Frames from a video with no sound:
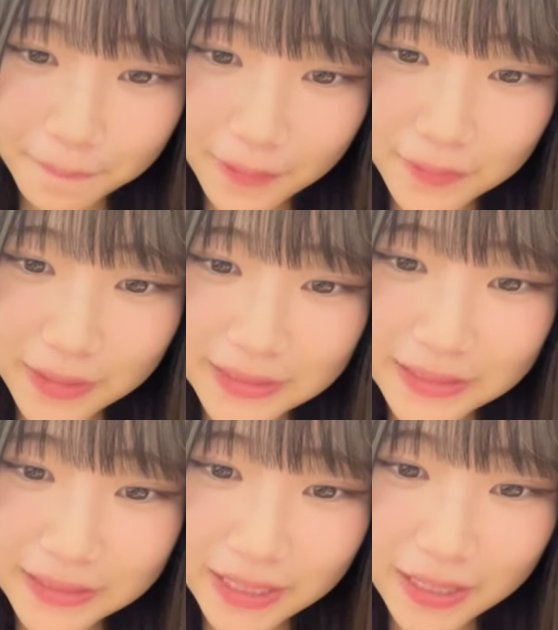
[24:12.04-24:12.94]
いや
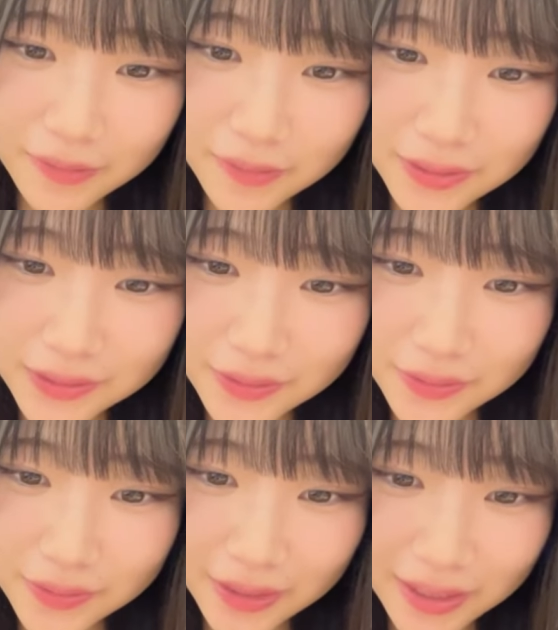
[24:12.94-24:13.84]
嬉しいね
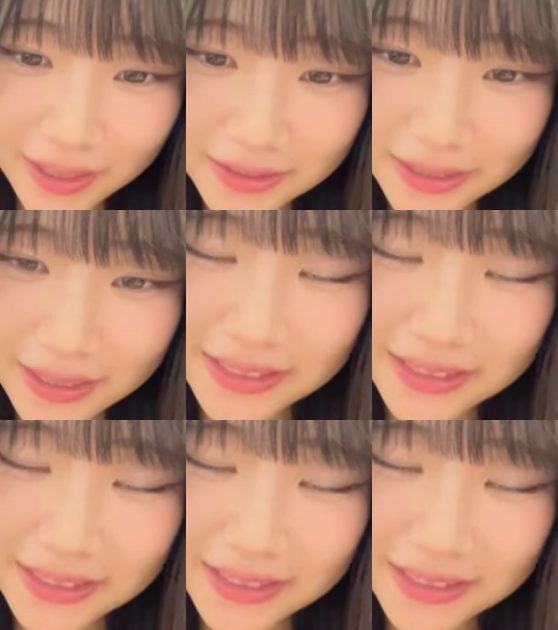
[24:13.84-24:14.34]
オーディションの初配